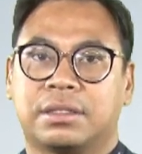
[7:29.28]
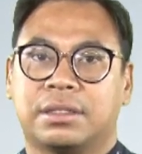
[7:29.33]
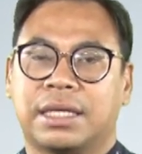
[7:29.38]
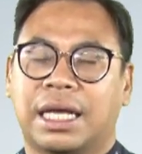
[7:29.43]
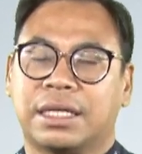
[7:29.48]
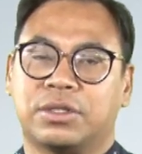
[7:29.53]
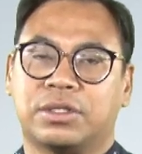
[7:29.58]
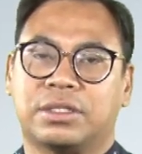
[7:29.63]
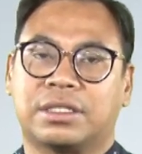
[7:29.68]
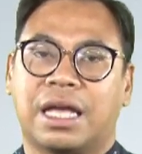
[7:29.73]

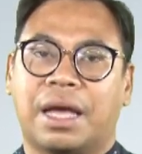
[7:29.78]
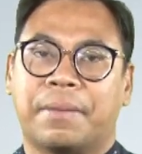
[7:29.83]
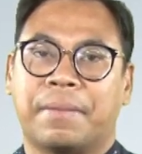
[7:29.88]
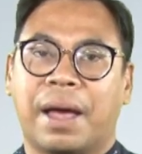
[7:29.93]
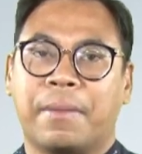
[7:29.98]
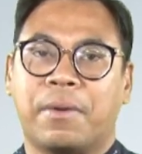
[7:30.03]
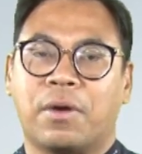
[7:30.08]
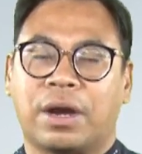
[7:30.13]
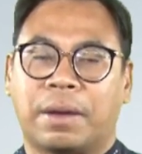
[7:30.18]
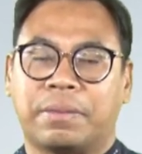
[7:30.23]
น่าสนใจ
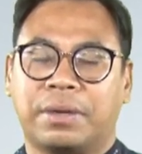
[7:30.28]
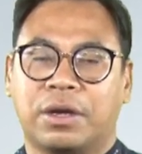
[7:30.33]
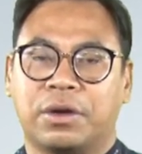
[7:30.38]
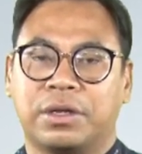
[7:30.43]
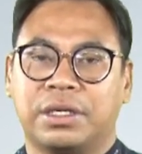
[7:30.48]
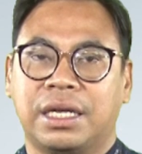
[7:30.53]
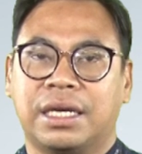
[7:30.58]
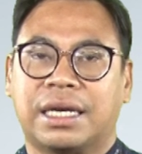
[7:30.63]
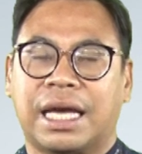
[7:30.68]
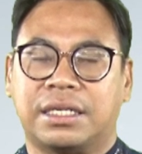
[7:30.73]
มากพงรับเทคโน
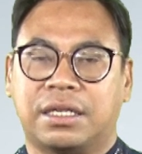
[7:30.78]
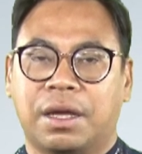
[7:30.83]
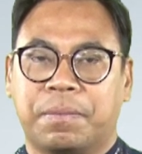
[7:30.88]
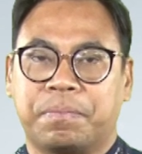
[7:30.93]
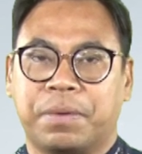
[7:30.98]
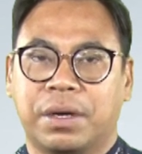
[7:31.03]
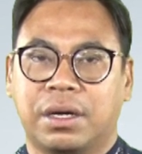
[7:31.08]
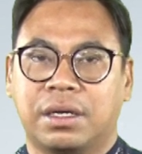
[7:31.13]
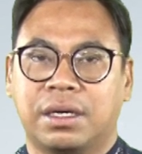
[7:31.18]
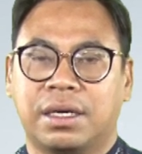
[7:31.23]
โลยีการใช้
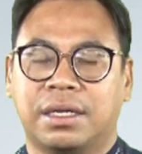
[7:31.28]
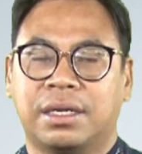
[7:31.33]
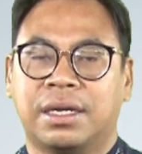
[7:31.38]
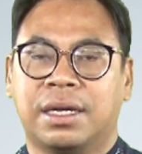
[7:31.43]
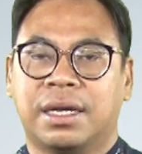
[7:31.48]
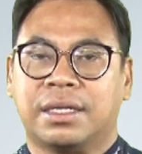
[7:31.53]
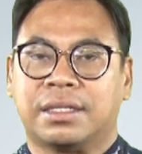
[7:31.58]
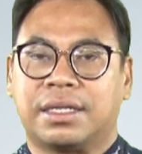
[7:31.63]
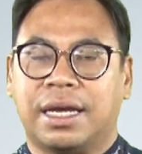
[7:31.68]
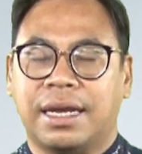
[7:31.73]
ปืน
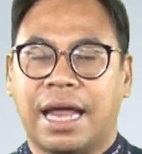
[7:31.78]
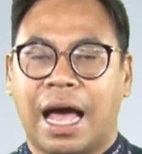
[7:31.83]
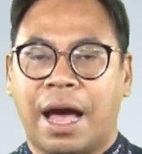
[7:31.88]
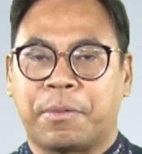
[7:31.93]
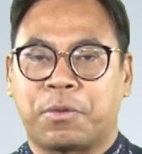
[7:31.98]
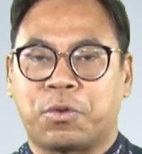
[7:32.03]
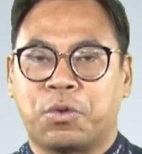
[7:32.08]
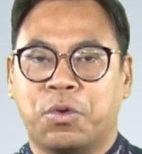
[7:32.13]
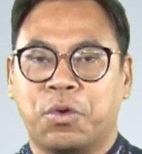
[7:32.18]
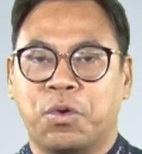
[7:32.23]
ใช้ดา
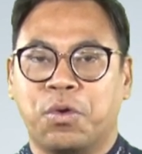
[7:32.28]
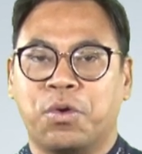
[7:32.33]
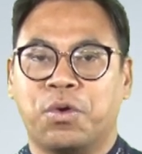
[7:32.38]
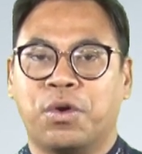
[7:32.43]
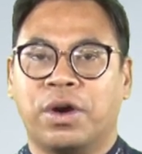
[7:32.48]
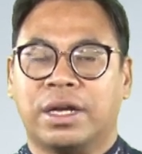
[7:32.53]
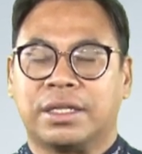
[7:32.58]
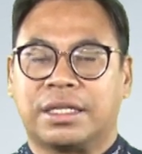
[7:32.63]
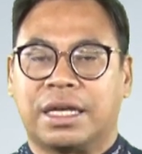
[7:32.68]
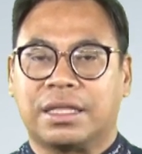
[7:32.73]
บคู่
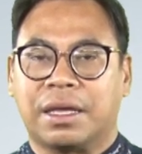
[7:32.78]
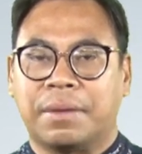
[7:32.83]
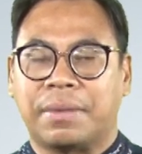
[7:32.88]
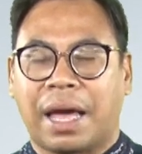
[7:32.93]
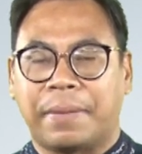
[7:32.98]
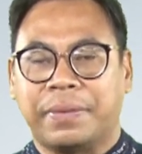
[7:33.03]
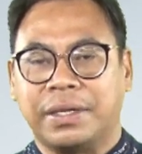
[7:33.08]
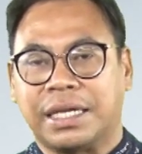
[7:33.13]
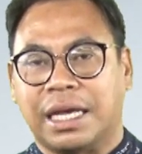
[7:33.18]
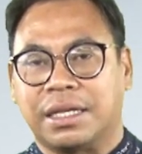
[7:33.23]
ใช้ตำ
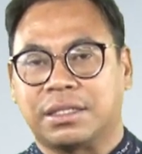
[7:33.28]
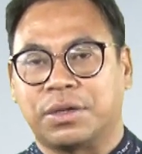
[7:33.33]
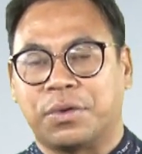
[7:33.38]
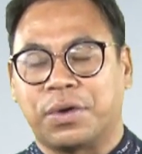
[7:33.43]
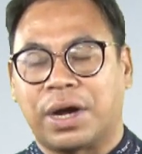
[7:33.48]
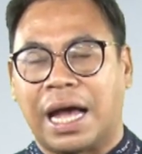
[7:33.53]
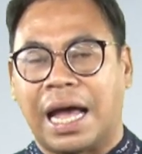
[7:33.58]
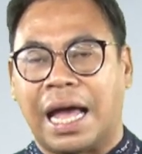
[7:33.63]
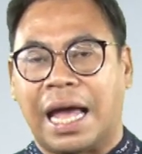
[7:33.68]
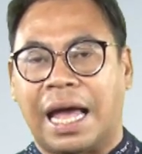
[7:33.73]
ราพิชัยส
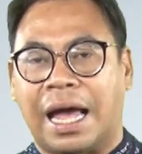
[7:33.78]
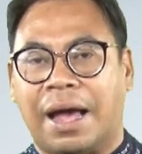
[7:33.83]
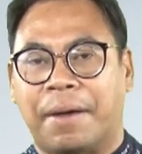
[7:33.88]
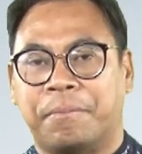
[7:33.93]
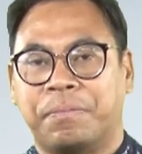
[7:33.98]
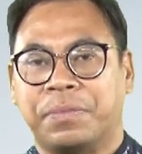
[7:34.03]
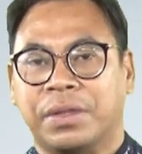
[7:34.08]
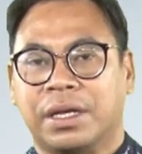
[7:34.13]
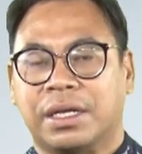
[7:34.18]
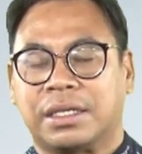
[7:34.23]
งคราม
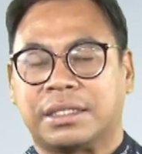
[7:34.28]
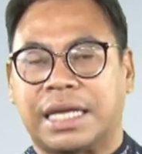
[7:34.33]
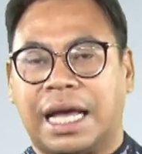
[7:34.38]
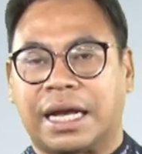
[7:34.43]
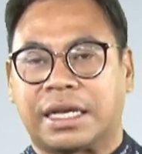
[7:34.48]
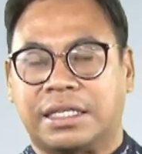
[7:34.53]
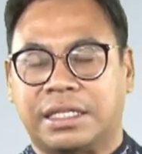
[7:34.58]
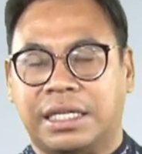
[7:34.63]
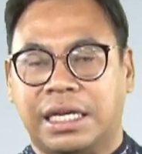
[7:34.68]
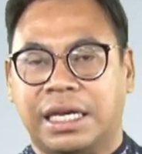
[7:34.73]
จา
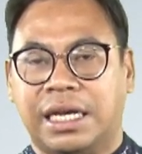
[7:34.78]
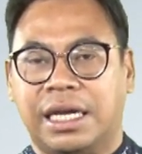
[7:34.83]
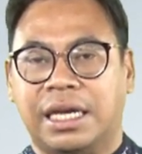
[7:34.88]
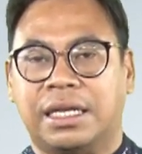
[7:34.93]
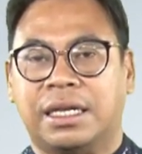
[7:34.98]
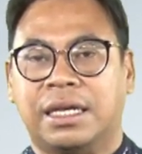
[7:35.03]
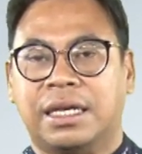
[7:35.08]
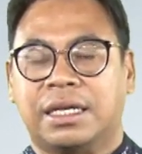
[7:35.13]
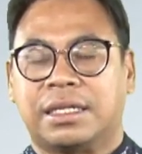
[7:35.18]
กจีน